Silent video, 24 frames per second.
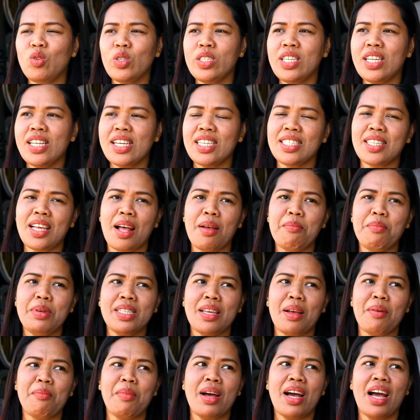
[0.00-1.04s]
ko sinasabi
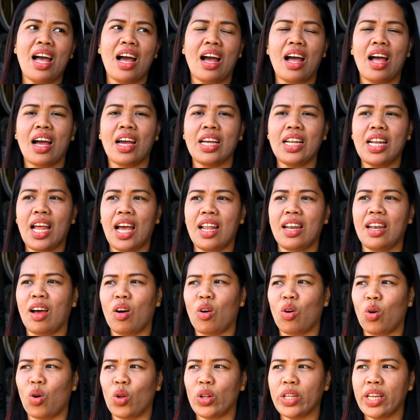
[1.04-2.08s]
sa mga kakilala
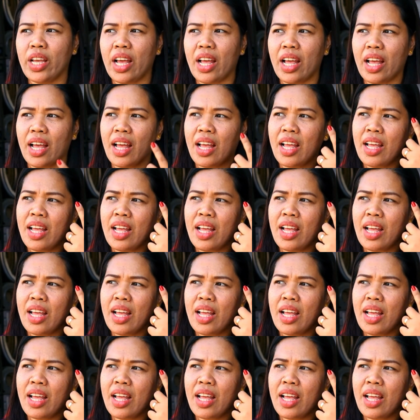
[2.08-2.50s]
ko na